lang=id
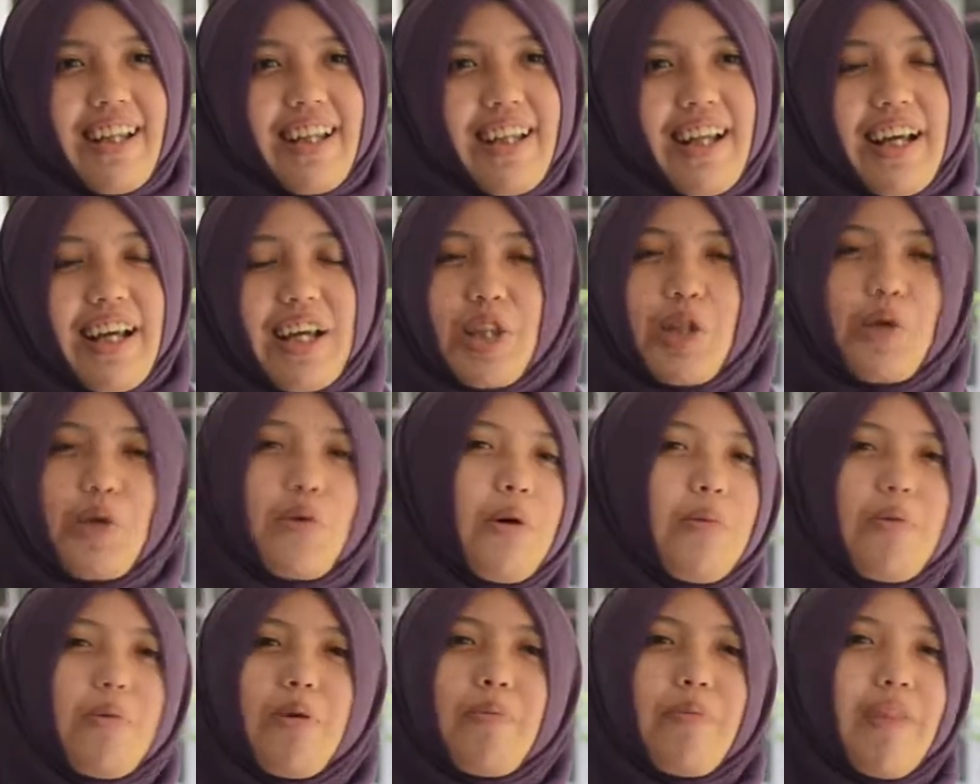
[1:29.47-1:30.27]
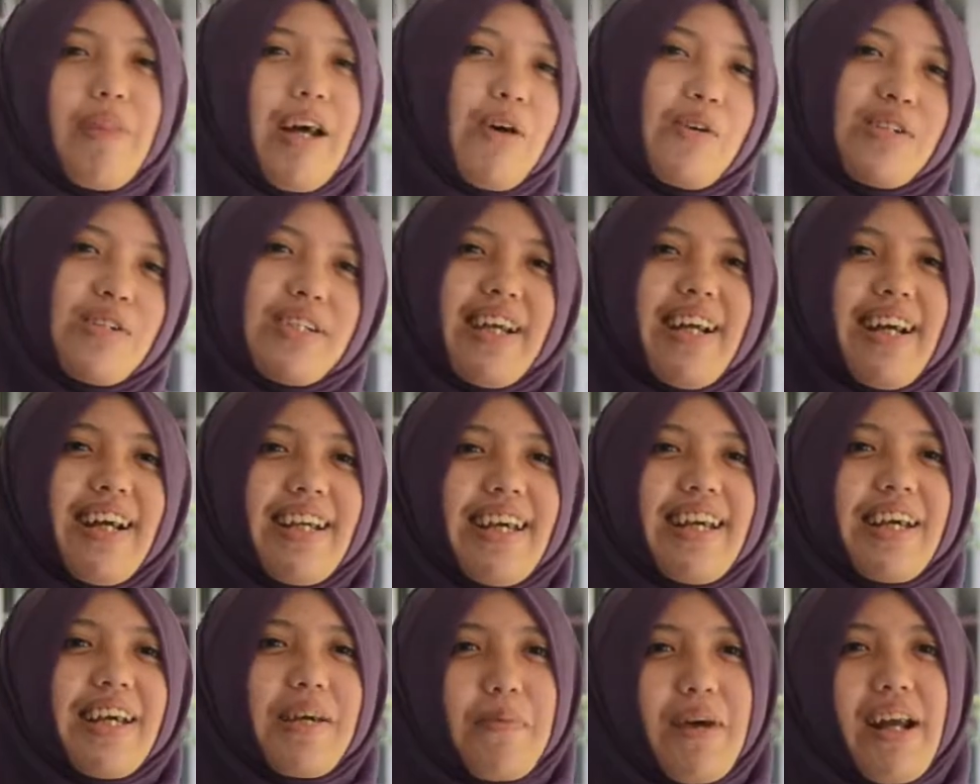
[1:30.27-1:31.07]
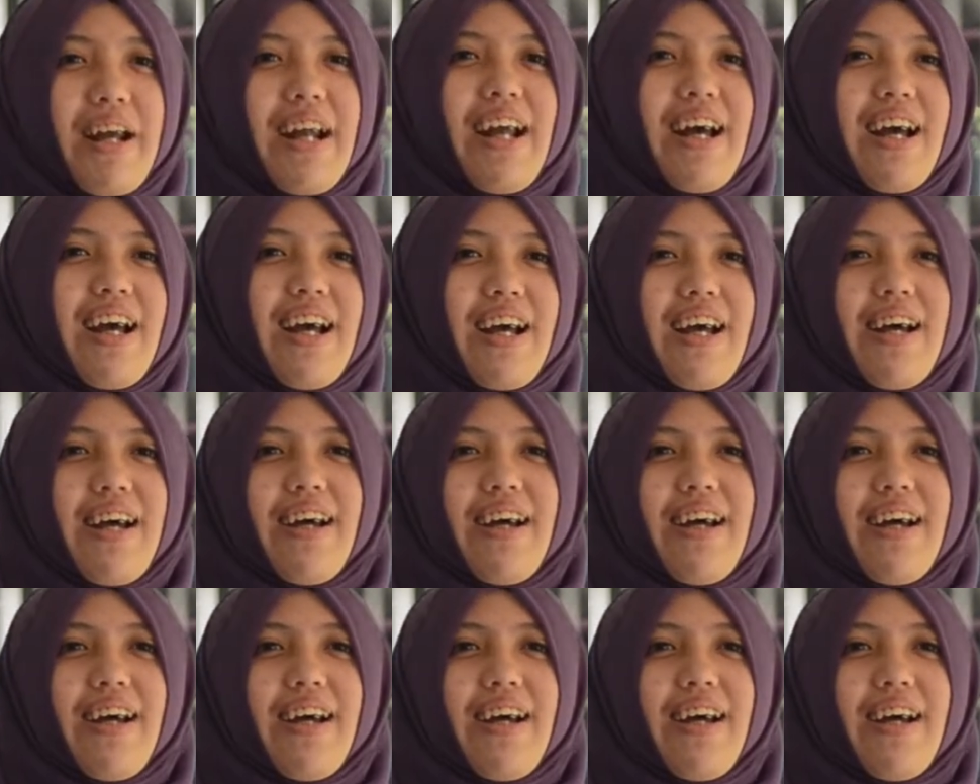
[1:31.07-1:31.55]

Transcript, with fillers: Nah, itu gue belum tahu caranya gimana.